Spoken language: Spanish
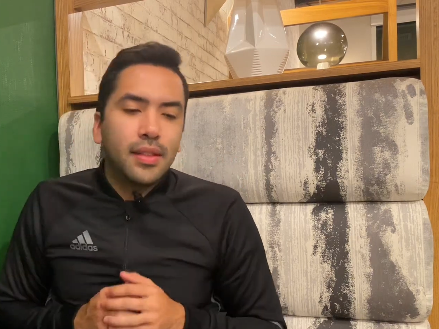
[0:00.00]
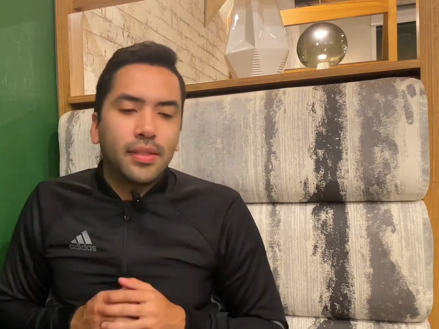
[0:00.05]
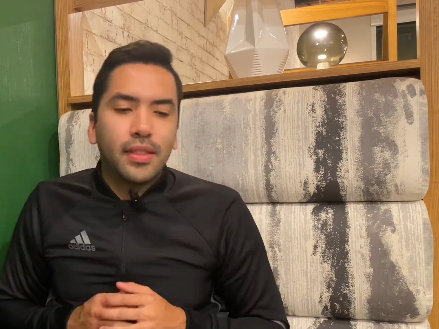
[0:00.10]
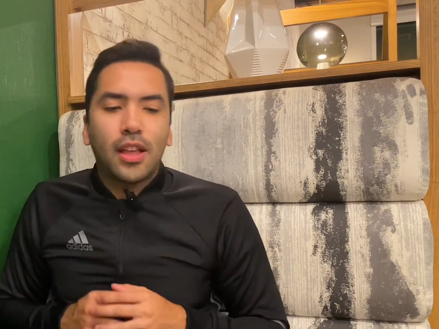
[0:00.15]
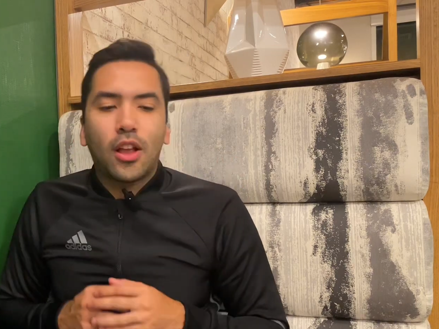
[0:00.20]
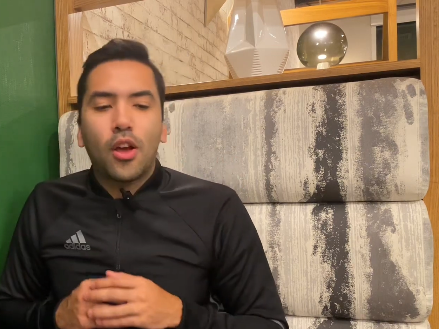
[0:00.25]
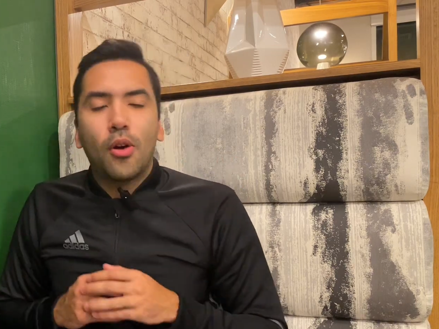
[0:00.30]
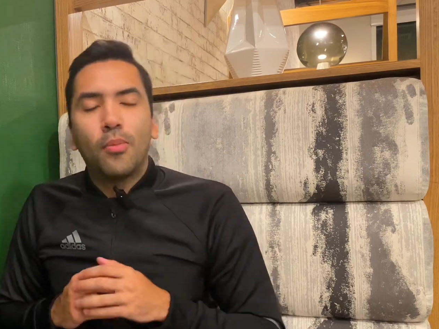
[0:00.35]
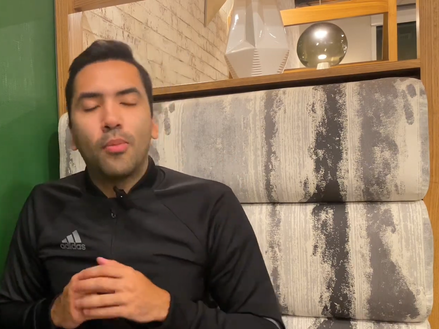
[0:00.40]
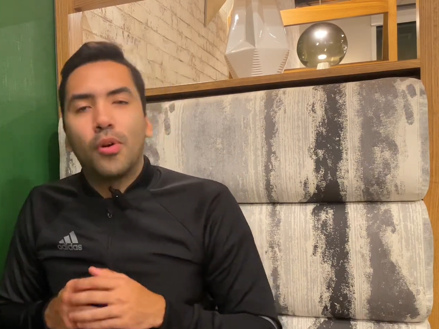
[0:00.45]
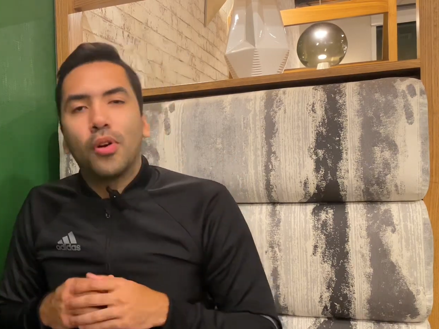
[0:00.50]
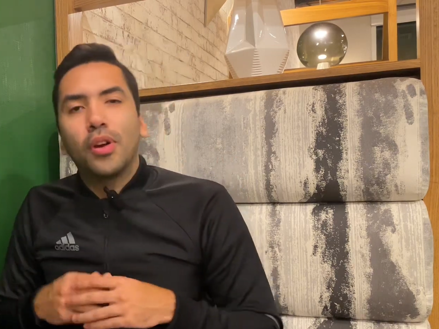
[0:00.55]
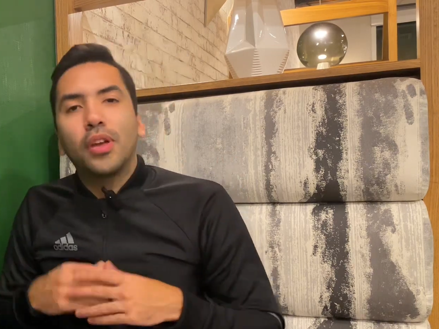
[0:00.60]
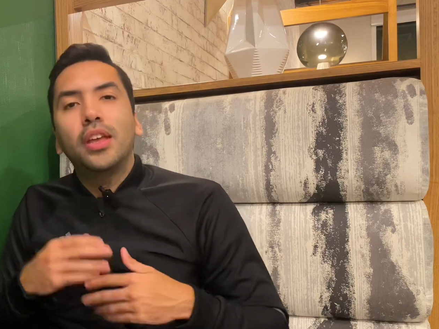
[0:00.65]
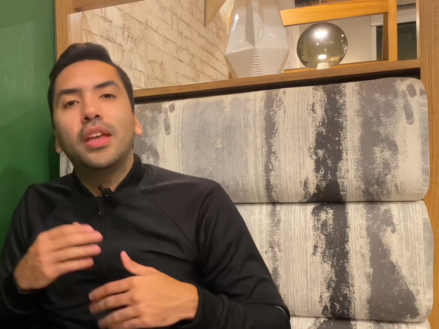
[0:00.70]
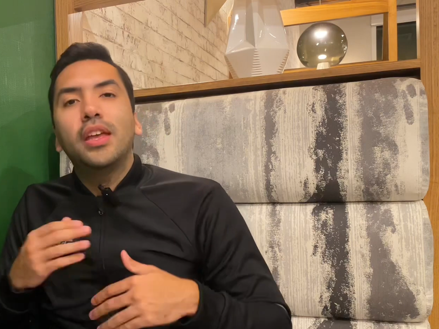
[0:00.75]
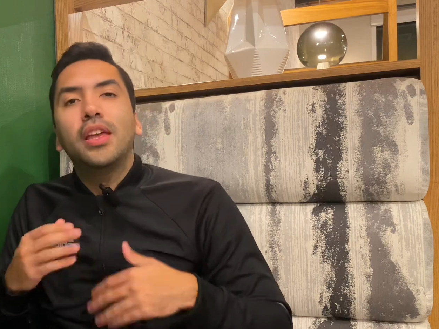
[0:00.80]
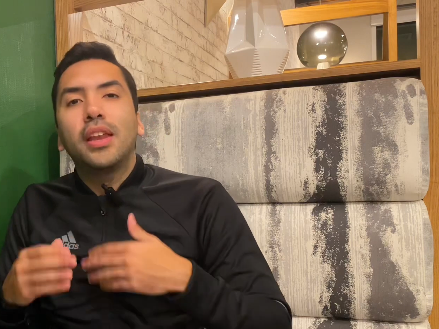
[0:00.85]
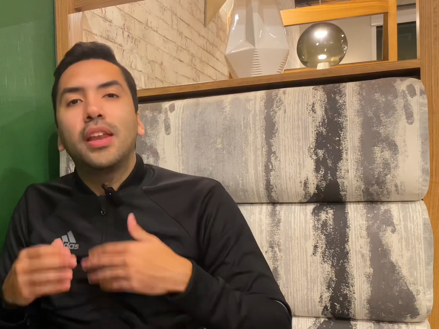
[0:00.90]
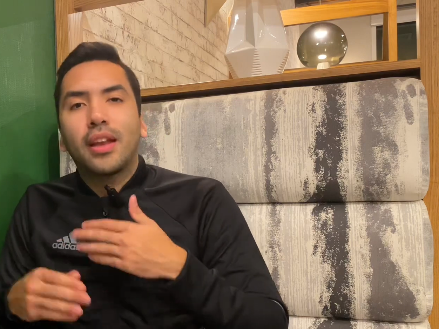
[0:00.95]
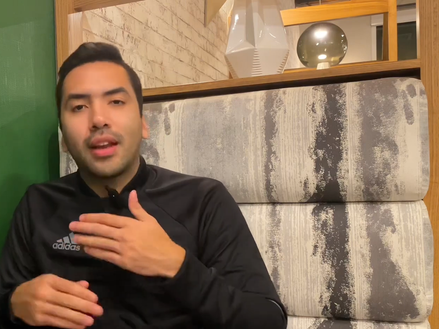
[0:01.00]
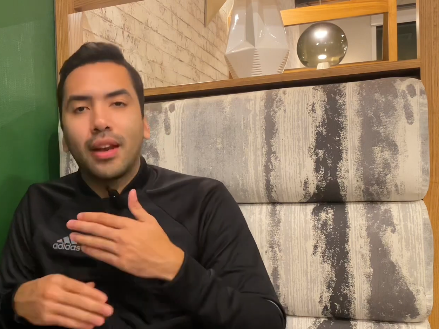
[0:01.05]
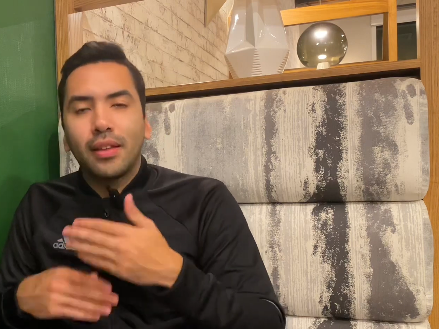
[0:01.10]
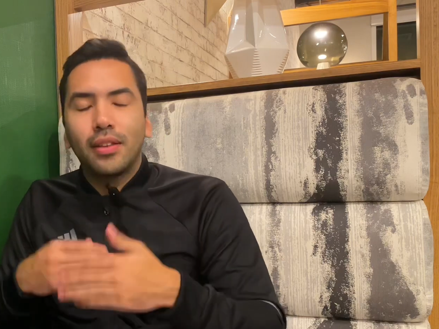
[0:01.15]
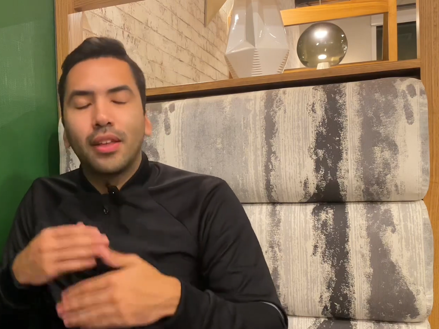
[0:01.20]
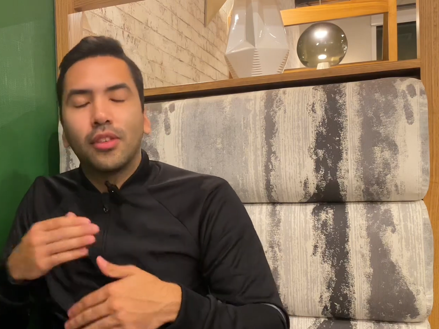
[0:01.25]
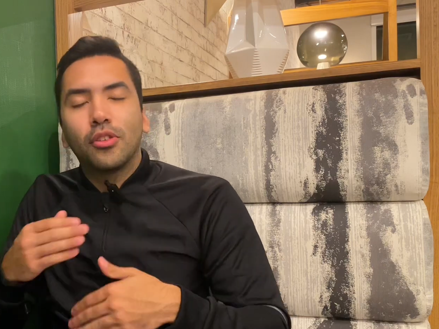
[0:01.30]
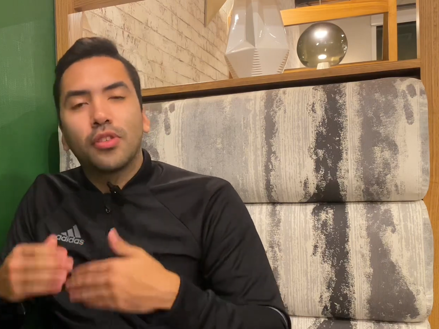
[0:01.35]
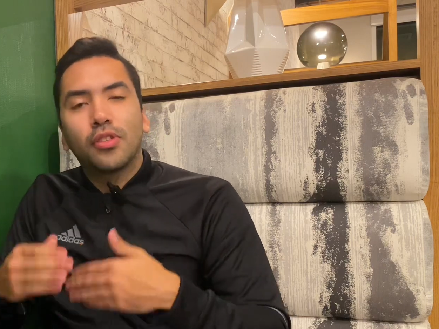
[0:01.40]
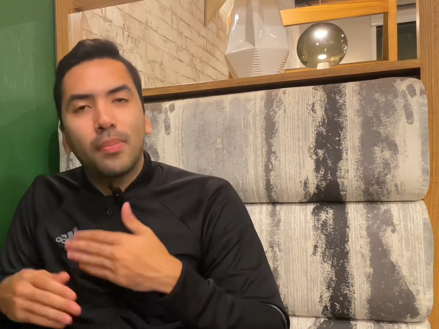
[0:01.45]
de cómo ir
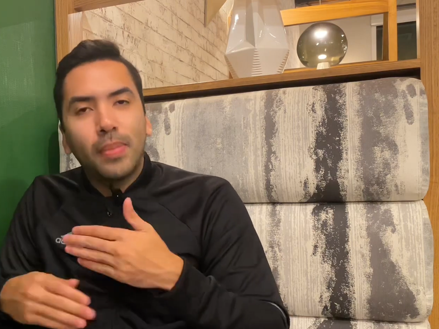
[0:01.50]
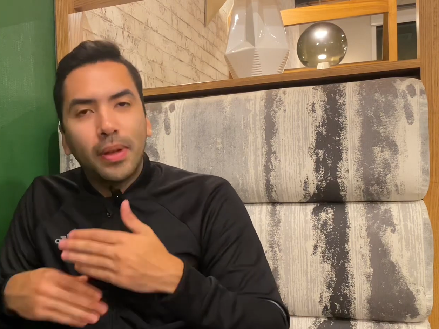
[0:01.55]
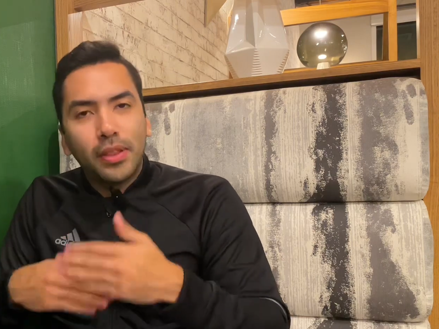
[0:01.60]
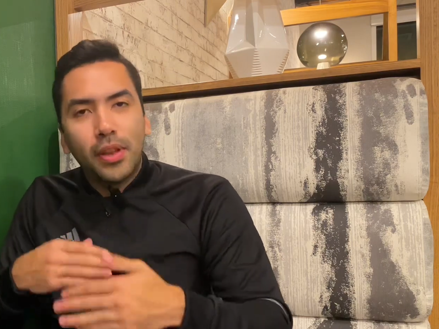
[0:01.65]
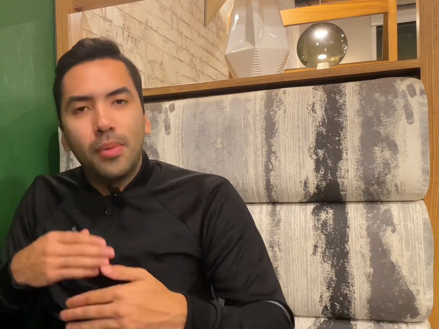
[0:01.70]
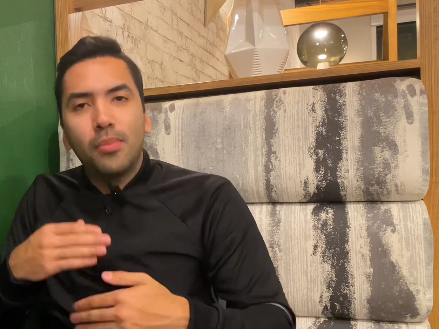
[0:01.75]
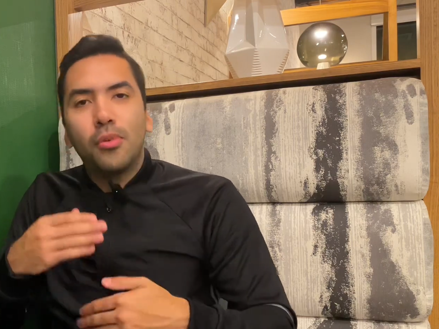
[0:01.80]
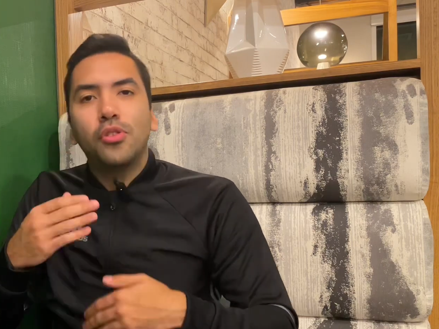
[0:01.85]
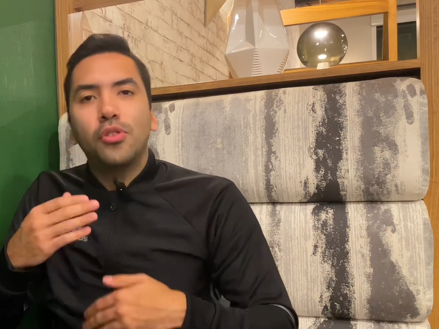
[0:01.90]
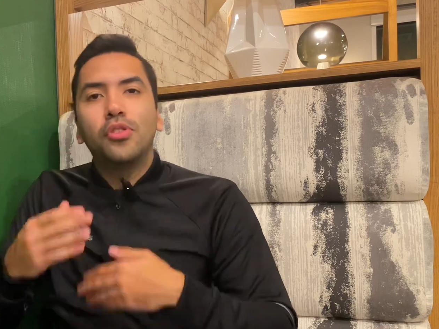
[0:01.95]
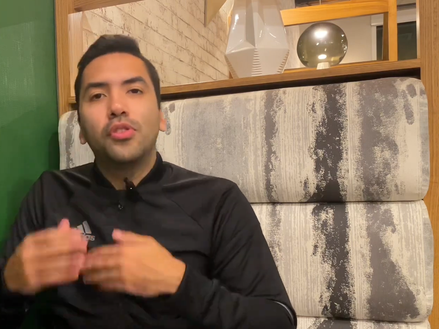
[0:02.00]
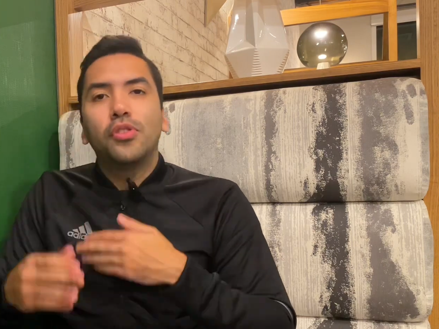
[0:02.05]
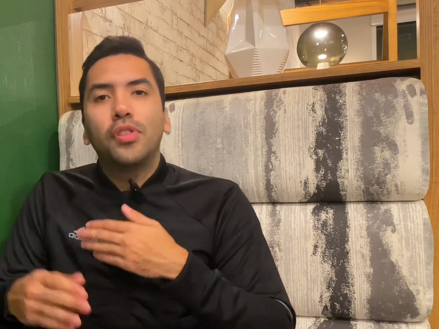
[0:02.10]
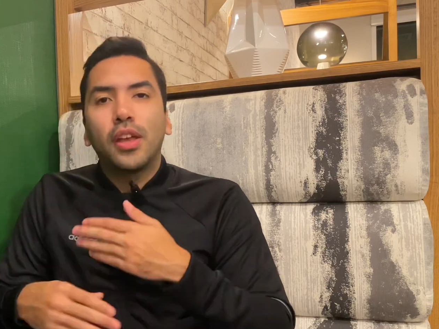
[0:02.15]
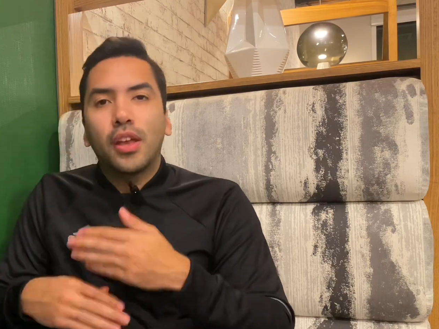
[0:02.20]
creciendo ese patrimonio,